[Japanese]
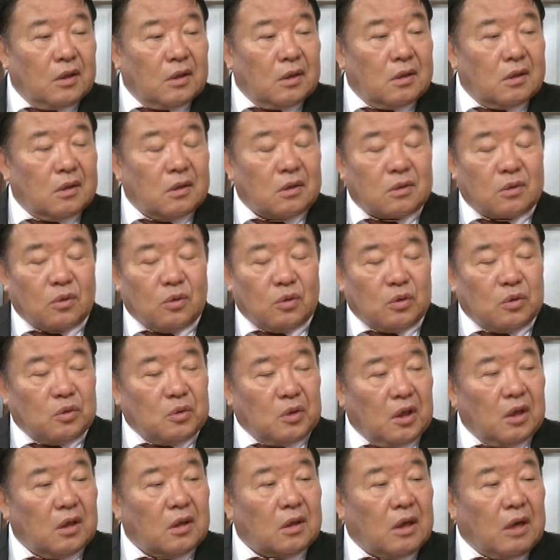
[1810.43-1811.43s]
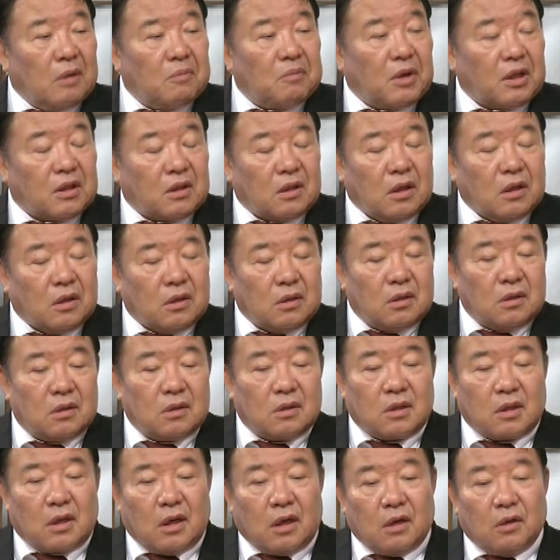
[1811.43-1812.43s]
えー、そういうね頑張って
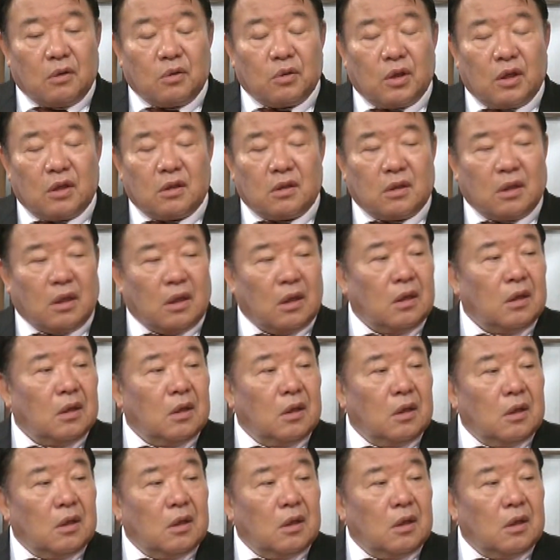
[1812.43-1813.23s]
力を出して